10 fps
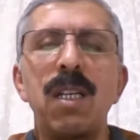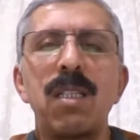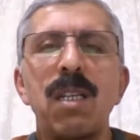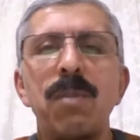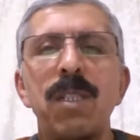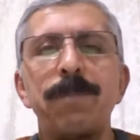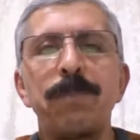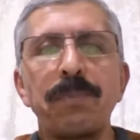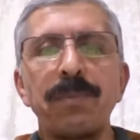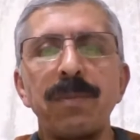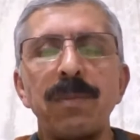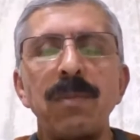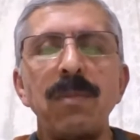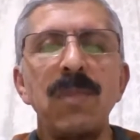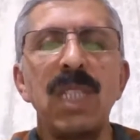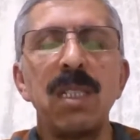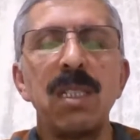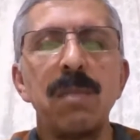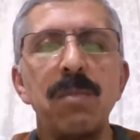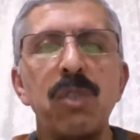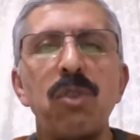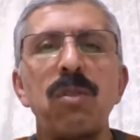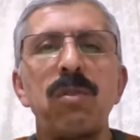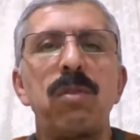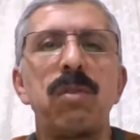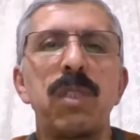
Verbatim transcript: E tabii e, birçok